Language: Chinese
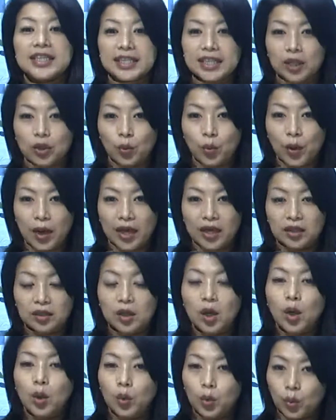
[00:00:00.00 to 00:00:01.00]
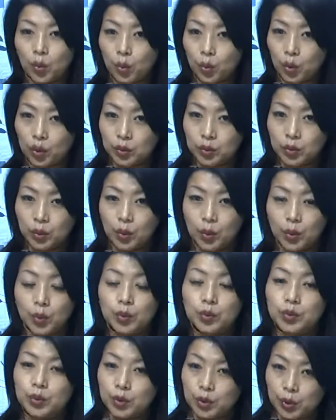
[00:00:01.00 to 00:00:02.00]
因为国度、
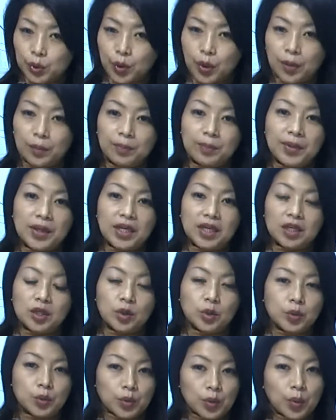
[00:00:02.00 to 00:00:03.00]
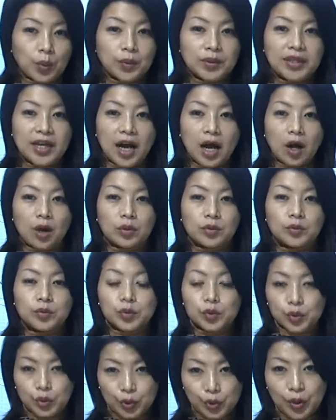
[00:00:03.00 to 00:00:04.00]
权柄、荣耀，
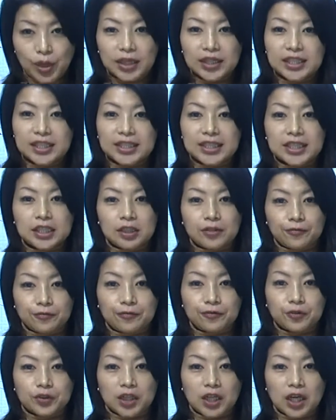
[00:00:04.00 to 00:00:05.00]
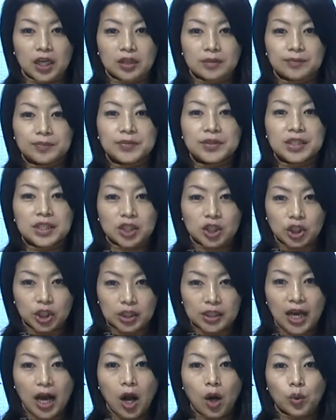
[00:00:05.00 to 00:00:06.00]
全是父的，
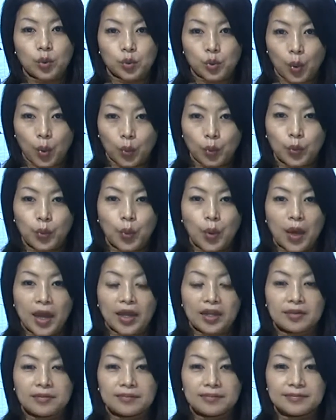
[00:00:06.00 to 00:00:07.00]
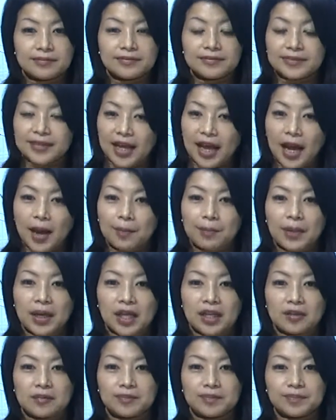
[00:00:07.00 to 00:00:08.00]
直到永远。阿
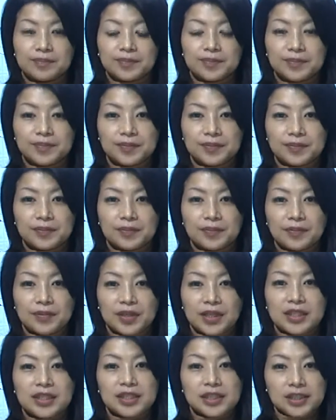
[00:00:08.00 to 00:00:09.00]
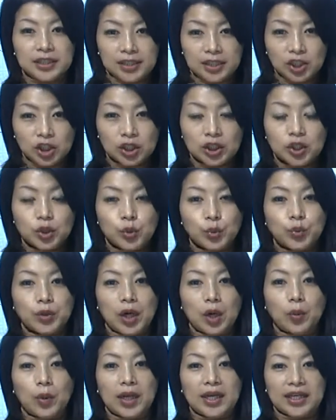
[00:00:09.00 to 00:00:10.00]
门。其实读
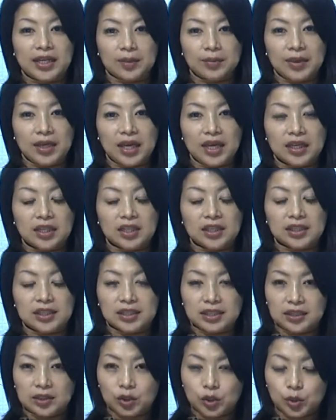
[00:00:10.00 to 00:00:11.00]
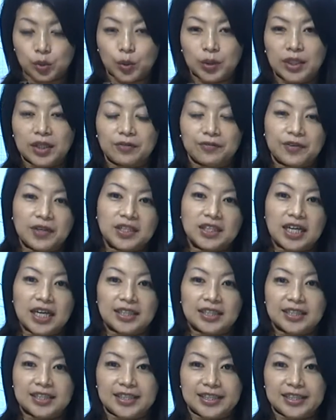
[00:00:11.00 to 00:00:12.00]
短文里面。说的非
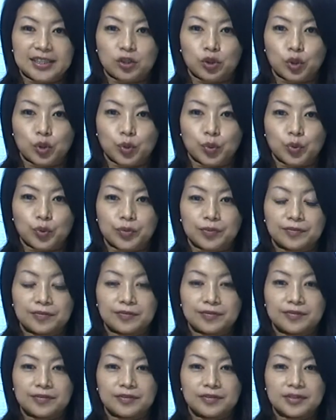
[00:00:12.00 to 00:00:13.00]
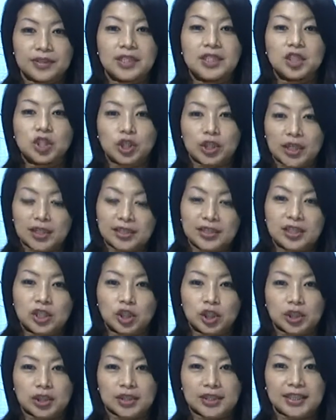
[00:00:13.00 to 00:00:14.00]
常的清楚，神的
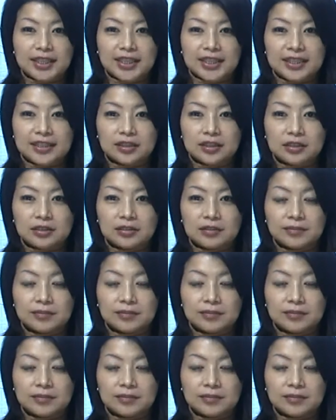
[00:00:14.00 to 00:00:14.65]
旨意，